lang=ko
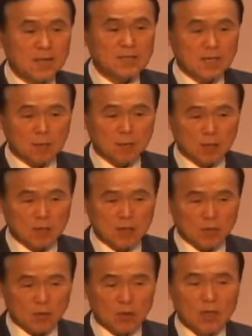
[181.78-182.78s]
맞이가 못
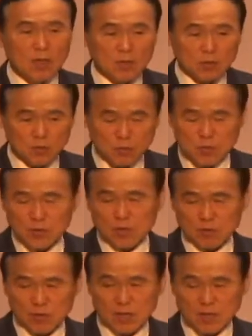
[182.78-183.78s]
되고
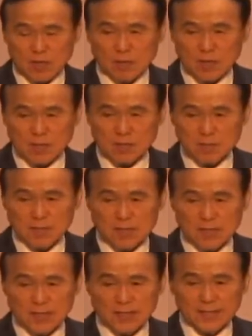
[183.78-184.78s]
둘째로 태어나
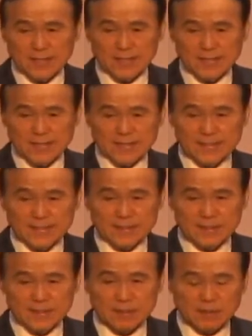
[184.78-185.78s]
버렸습니다.
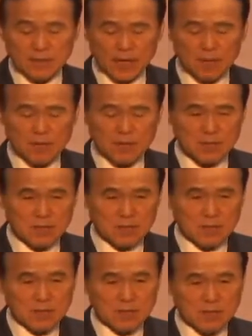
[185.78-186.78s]
성장하면서
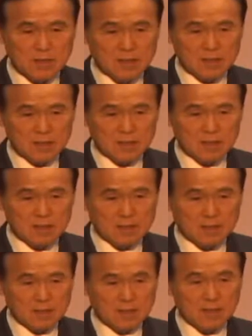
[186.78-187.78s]

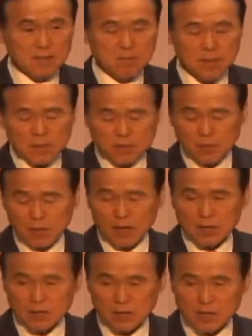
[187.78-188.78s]
그 연말이
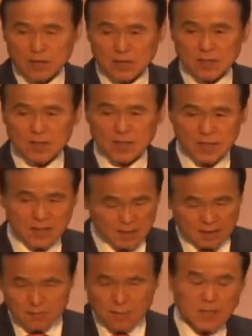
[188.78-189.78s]
무아를 통해서 야
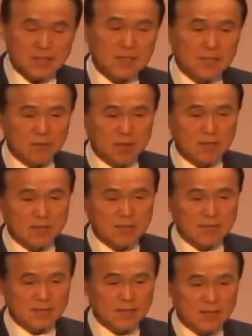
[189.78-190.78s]
맞이가 되어야
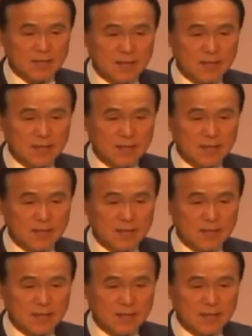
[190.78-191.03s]
되는데